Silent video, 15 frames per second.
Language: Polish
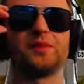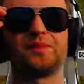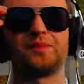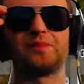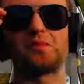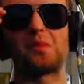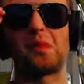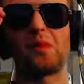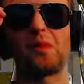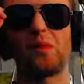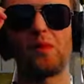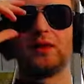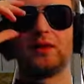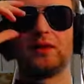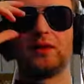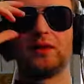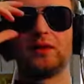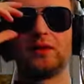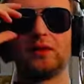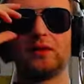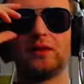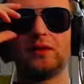Aha, tak,
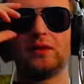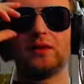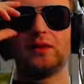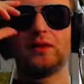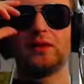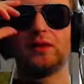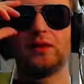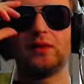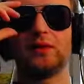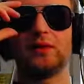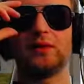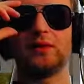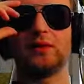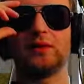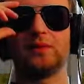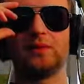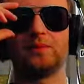tak, ty.